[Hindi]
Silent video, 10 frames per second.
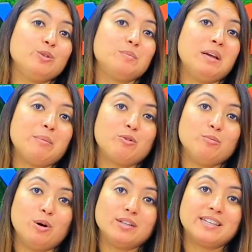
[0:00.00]
उसमें
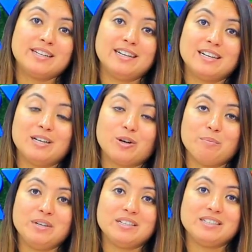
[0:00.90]
आपको बहुत सारे अलग अलग
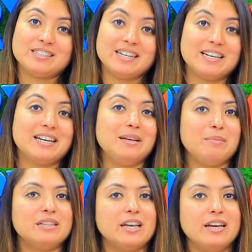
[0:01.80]
कॉम्बिनेशन देखने के लिए
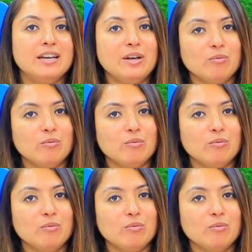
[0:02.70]
मिलते हैं